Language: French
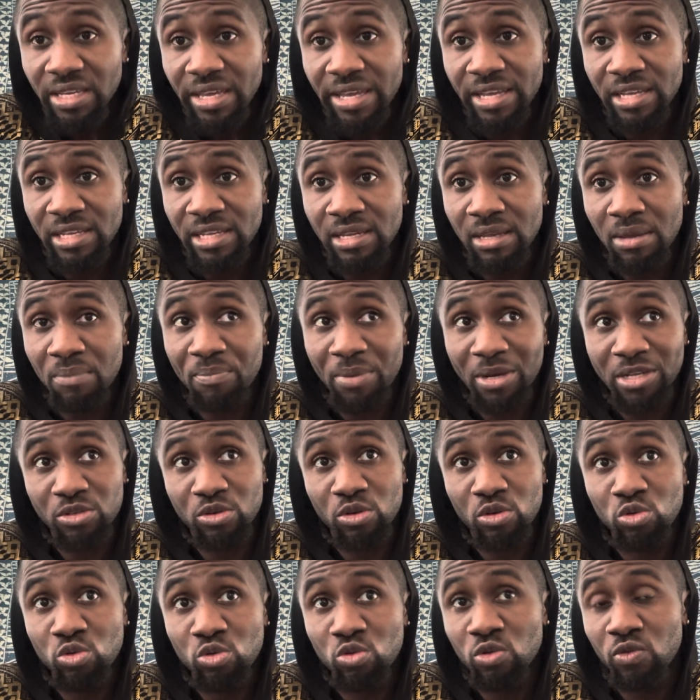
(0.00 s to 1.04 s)
Et parce
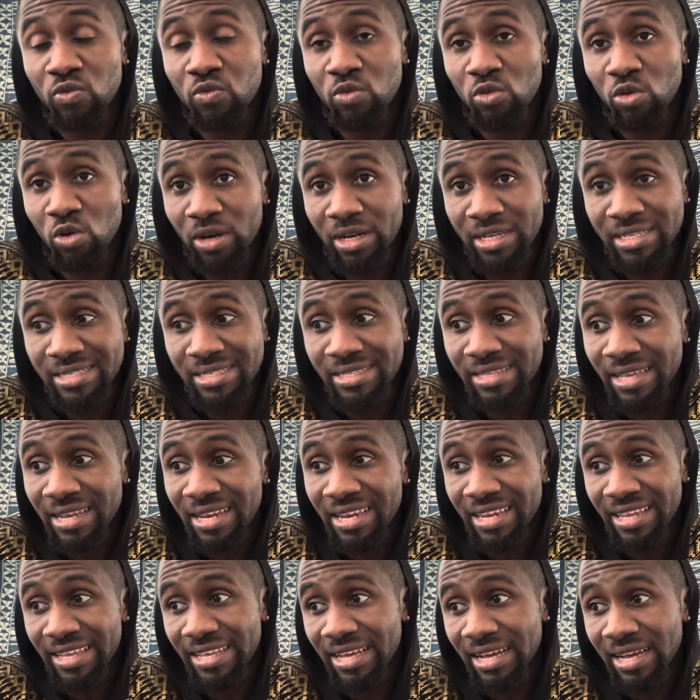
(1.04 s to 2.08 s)
que nous voulons rester
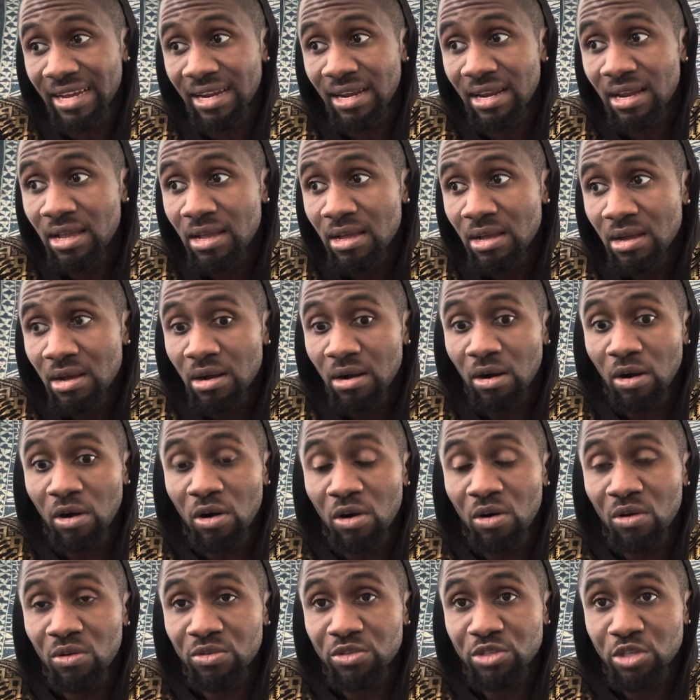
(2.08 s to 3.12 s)
légal
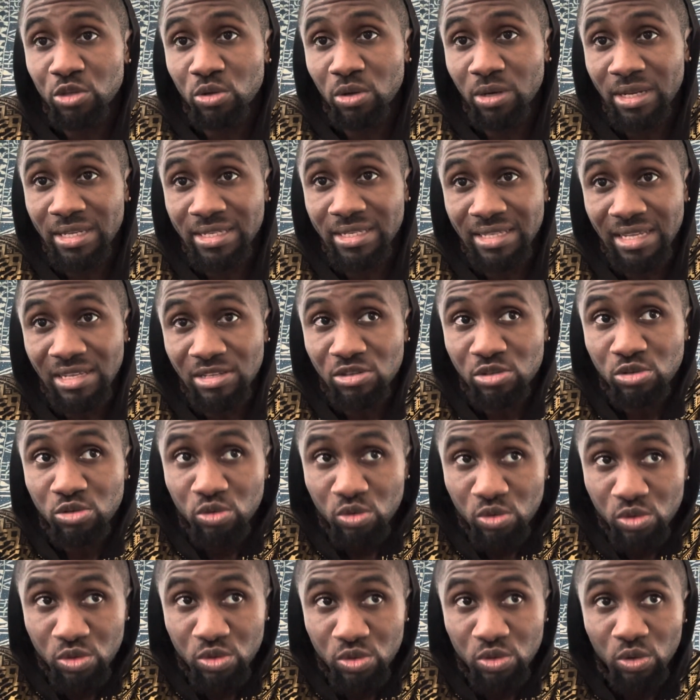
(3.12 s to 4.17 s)
on se donne les
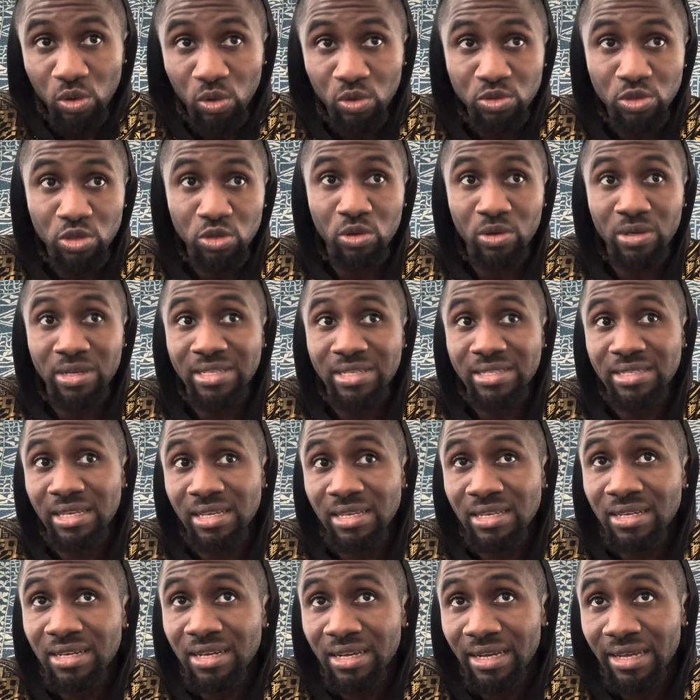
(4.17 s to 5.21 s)
astuces, on se donne les
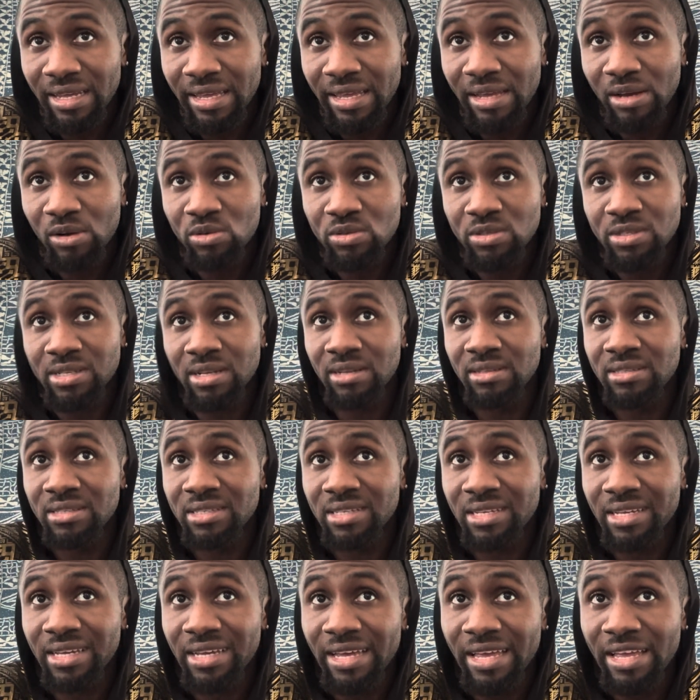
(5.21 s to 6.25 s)
secrets, on
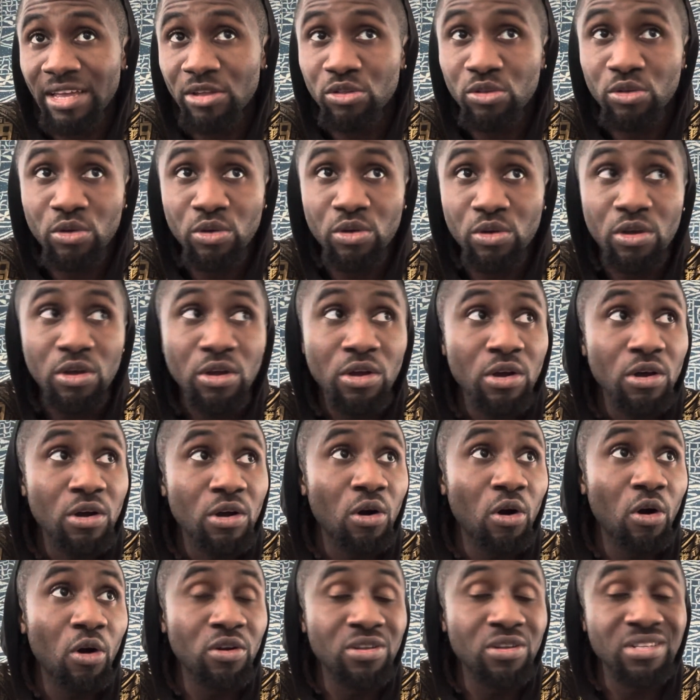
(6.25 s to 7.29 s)
s'entraide,
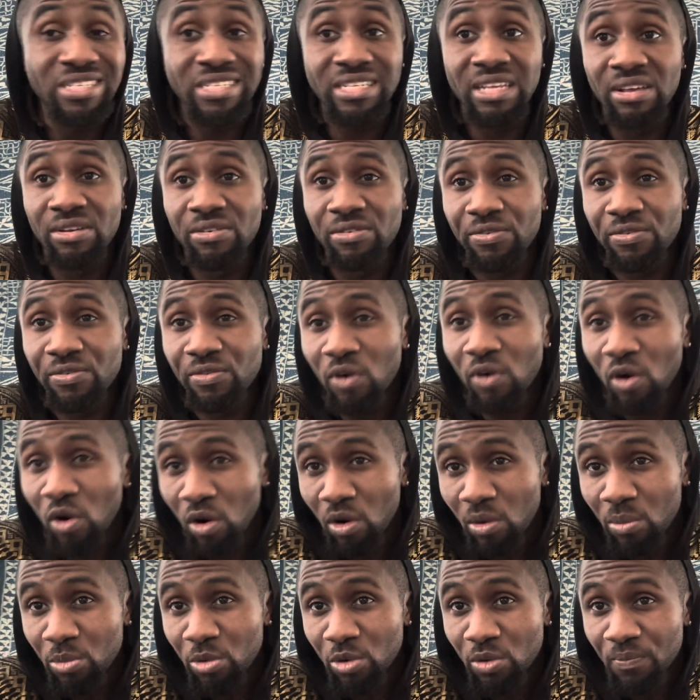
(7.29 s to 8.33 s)
on
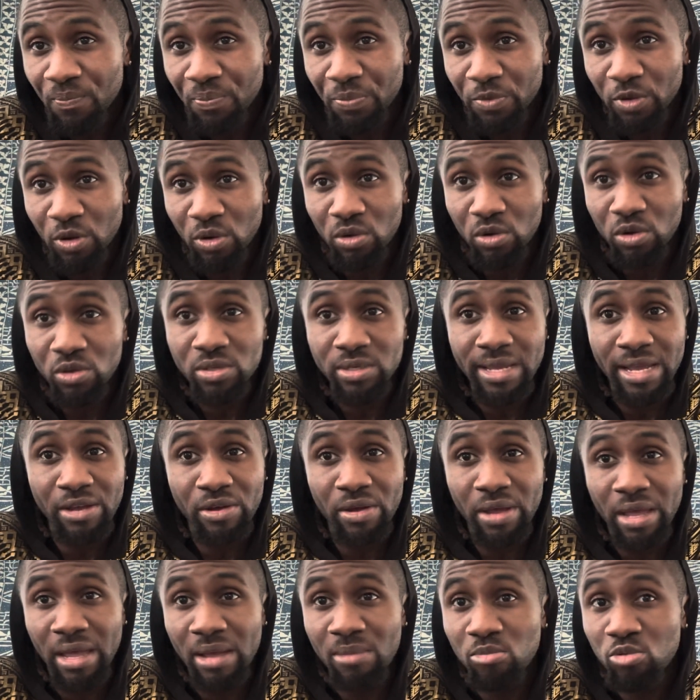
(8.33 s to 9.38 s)
s'informe. Donc, lorsque
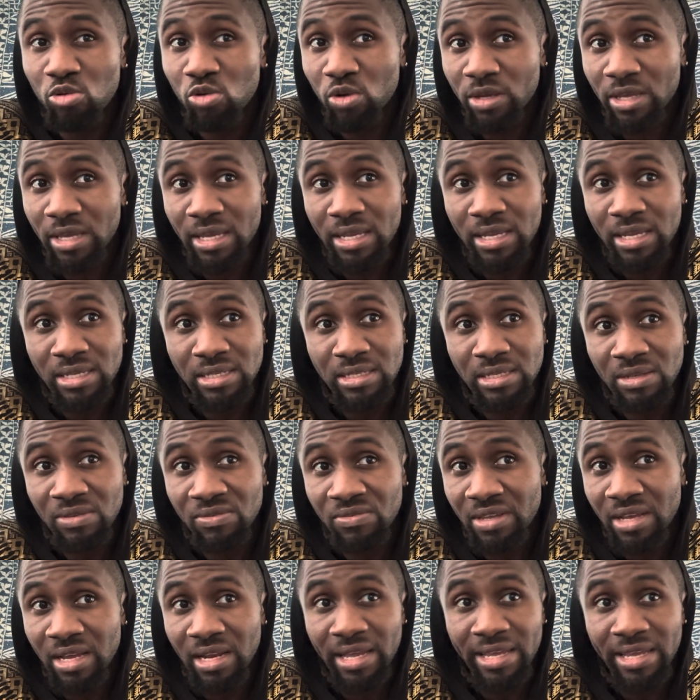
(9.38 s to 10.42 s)
quelqu'un est bloqué, ici
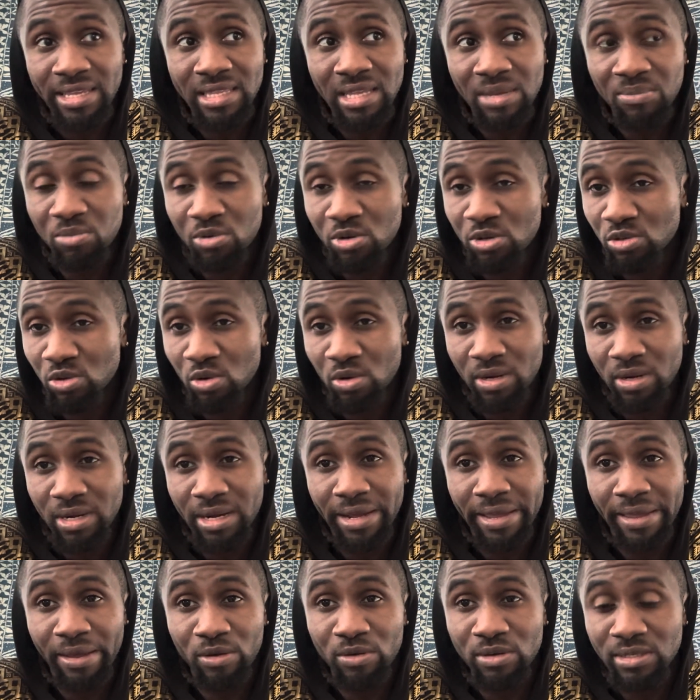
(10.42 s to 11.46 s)
vient là, il dépose son cas
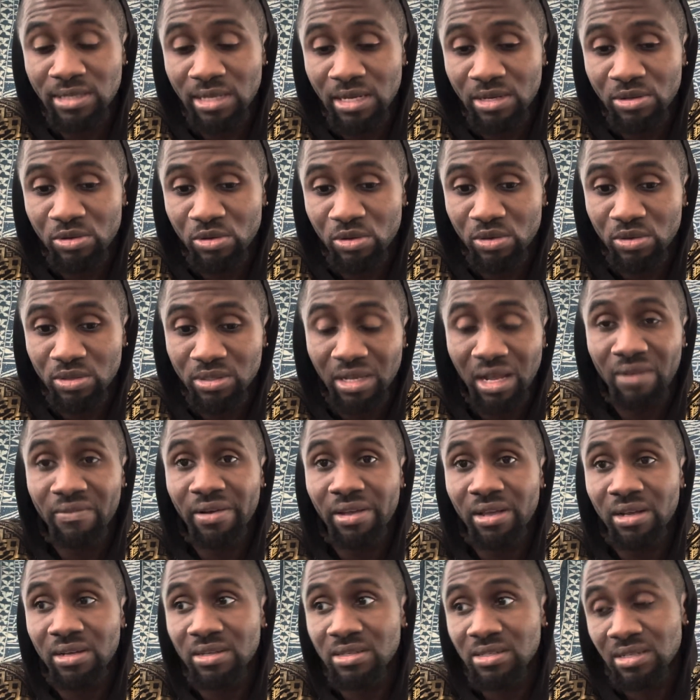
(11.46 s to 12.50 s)
et on essaie de
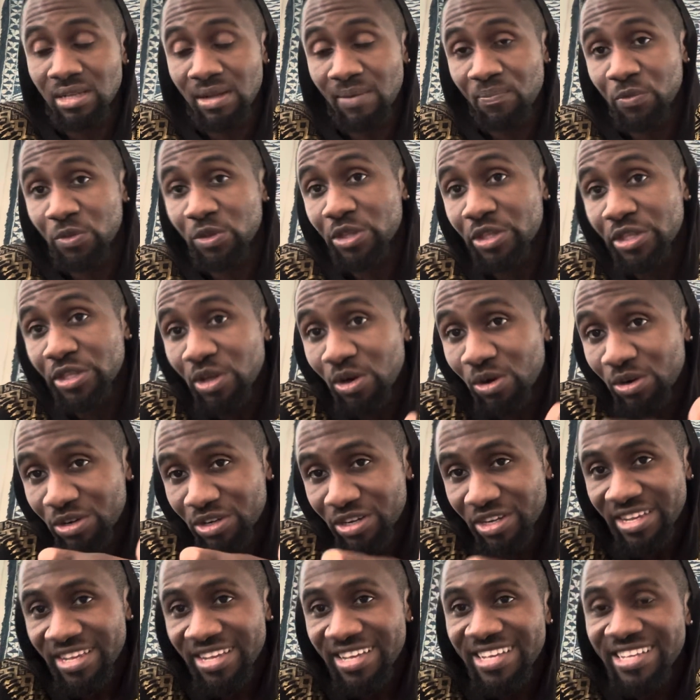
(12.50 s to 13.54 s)
travailler ensemble. Donc,
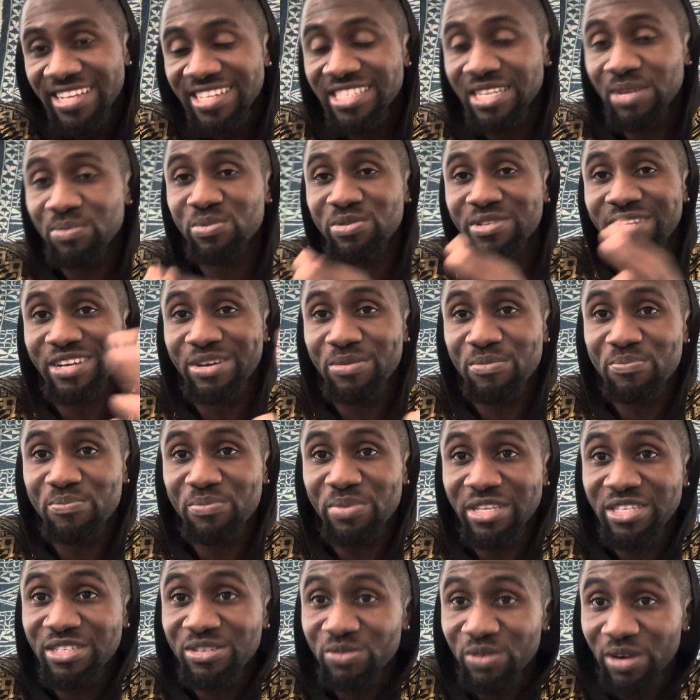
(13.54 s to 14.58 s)
c'est pour ça que
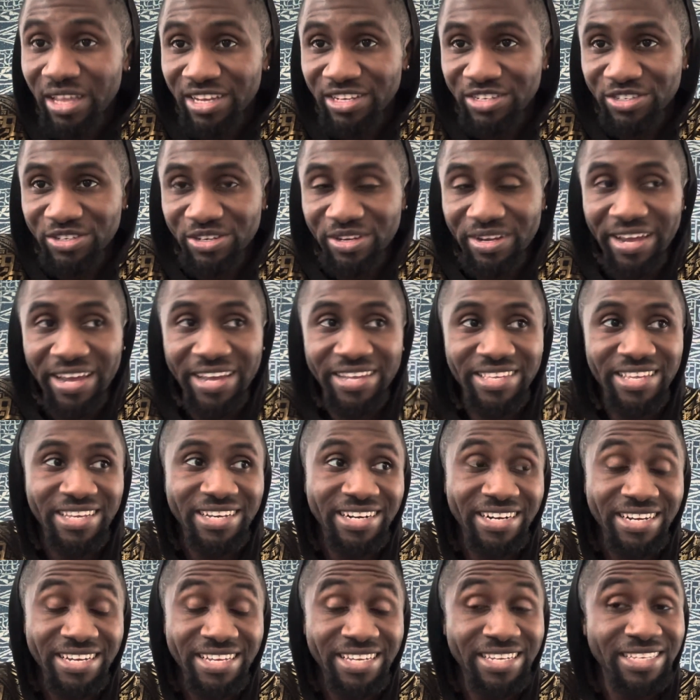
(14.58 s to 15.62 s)
Petit Voyageur a été
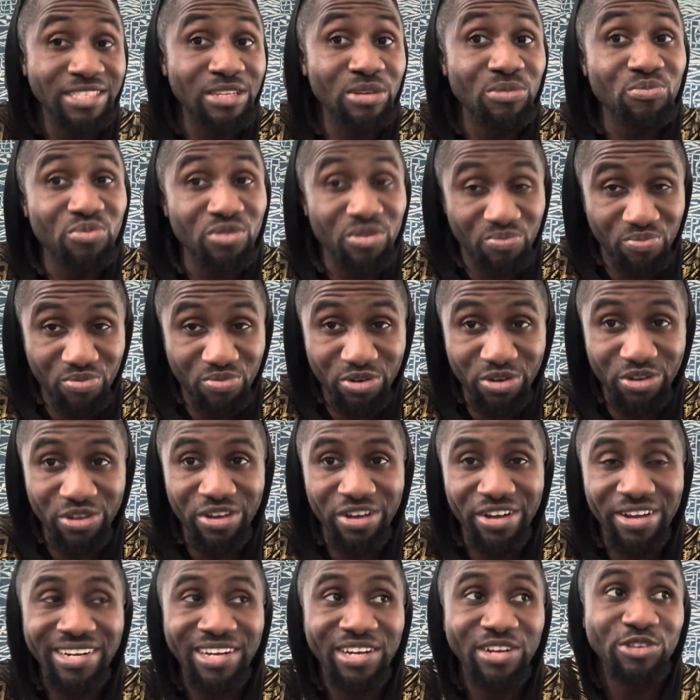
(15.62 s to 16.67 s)
créé depuis plus
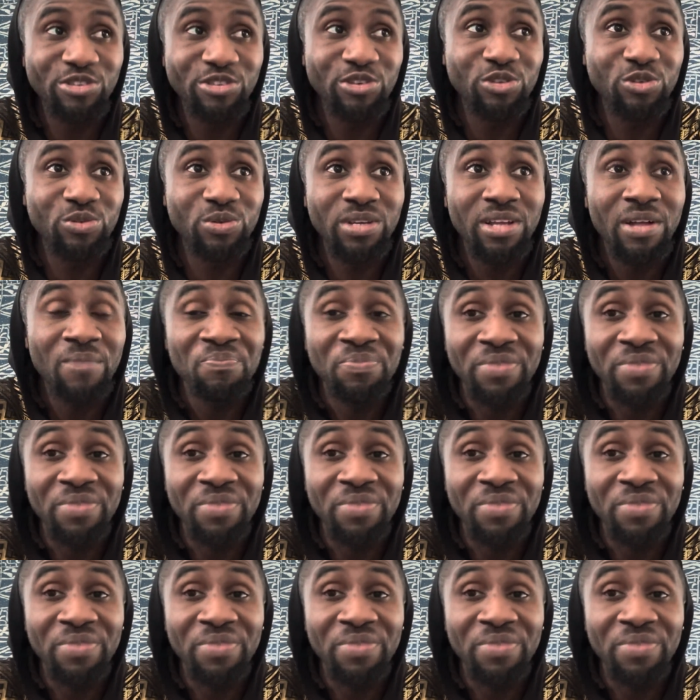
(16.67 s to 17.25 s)
d'un an aujourd'hui.